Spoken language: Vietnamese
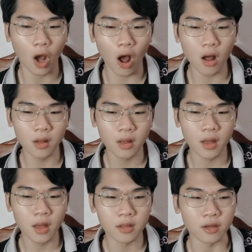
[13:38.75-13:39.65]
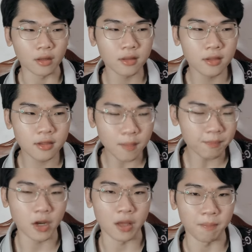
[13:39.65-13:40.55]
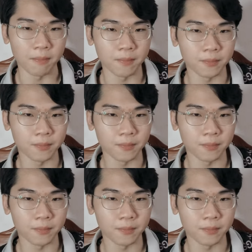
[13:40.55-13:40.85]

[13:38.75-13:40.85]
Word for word: có những chấp niệm,